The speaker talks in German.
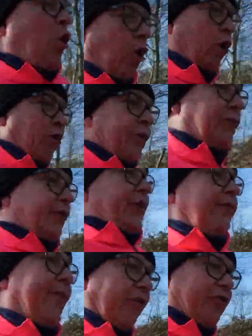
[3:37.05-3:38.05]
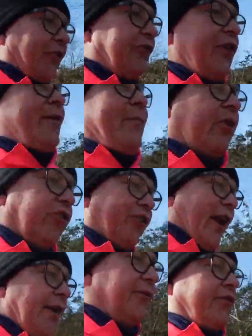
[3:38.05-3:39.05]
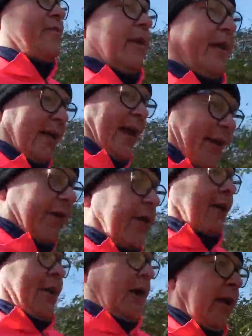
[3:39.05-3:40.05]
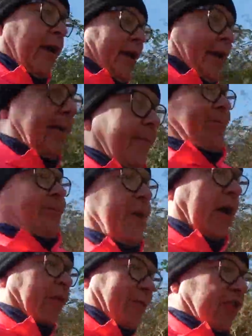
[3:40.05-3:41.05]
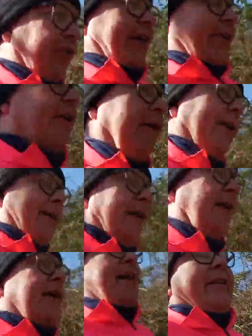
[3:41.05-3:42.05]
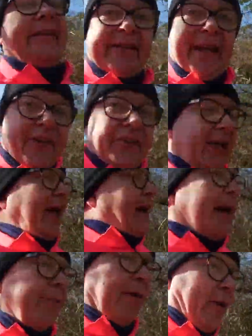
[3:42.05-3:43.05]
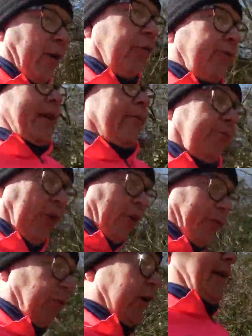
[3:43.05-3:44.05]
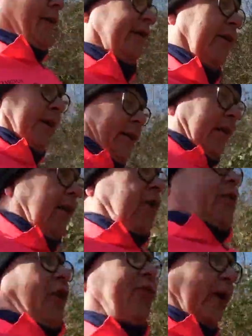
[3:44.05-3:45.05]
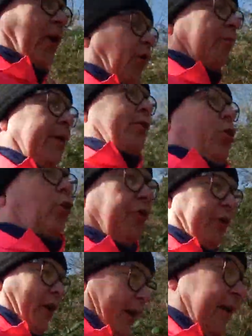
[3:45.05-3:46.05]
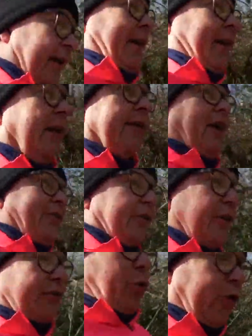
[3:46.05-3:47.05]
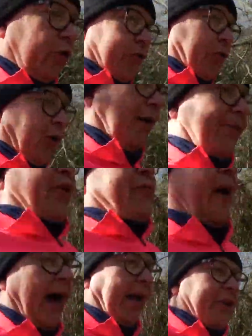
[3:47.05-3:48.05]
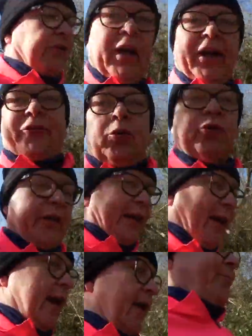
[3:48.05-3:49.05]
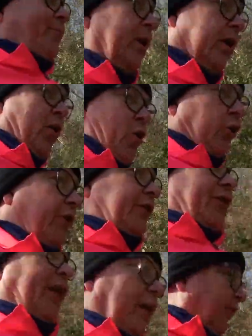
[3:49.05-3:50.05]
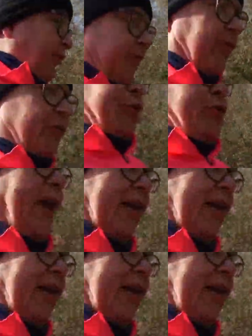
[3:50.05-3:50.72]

und äh, war schon ziemlich schnell, ziemlich alleine ähm, auf der Strecke. Nicht ganz allein, aber irgendwie den vollen Wuling. Und das war ja auch mit ein Grund, dass ich nicht durchgezogen habe, weil es mir A nicht so ganz gut ging. Und ich dann dachte, Mensch, bist du zu